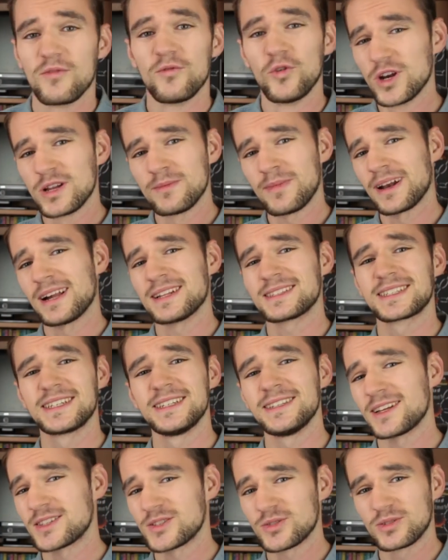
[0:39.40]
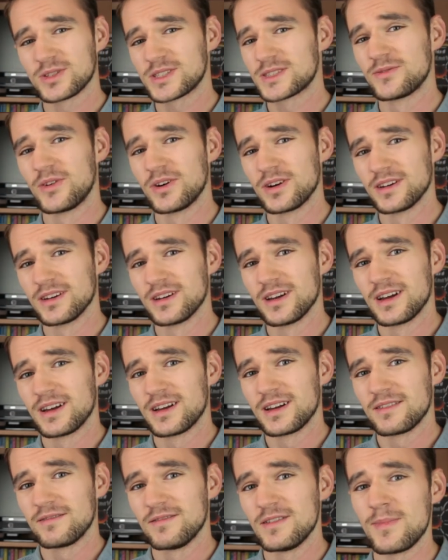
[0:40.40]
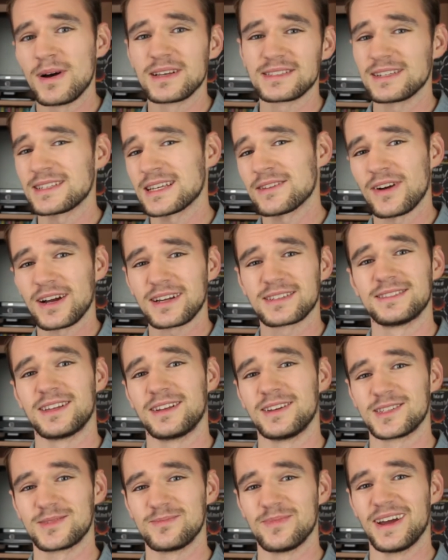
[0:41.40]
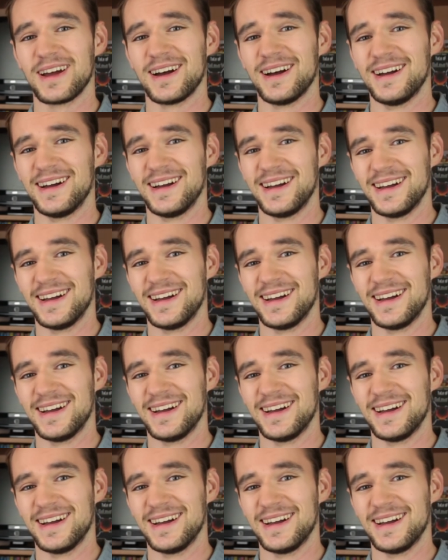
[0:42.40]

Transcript: Wurde man als Kind dazu gezwungen, will man es als Erwachsener nicht mehr.